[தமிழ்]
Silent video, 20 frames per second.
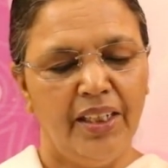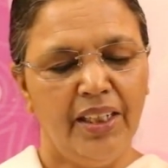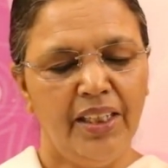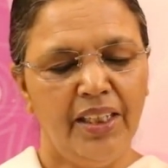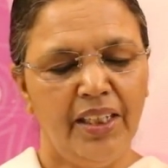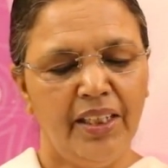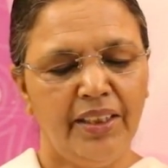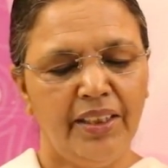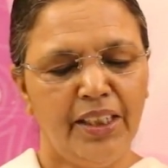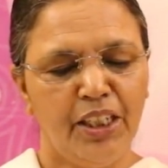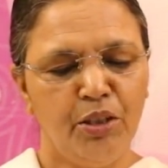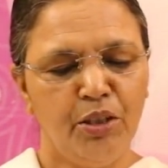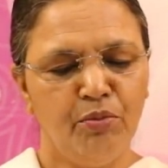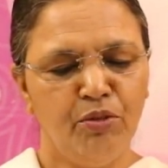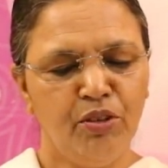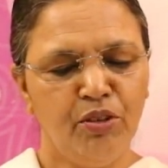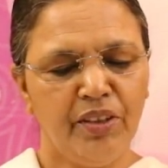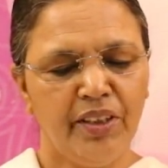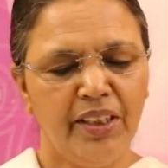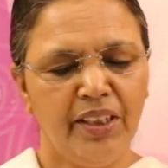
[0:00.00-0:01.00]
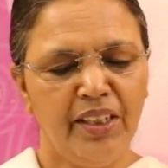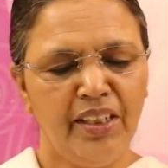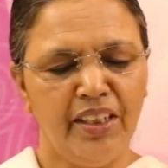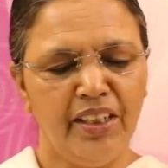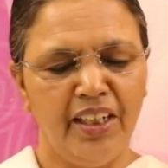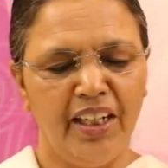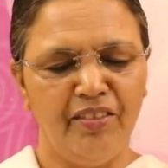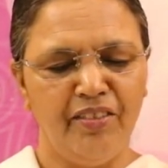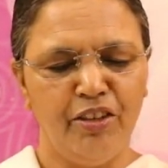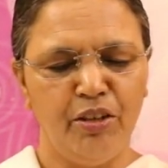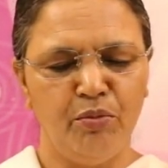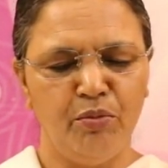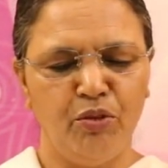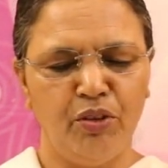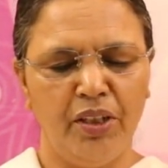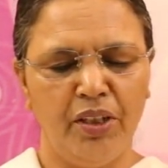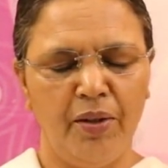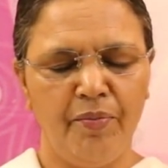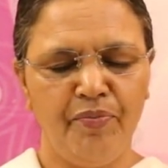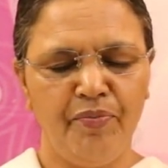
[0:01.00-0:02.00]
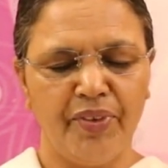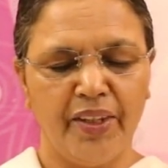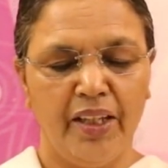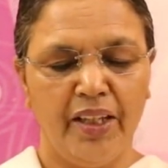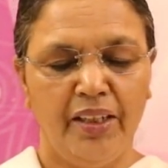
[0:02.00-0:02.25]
இந்த திரிமூர்த்தி நினைவின் மூலம்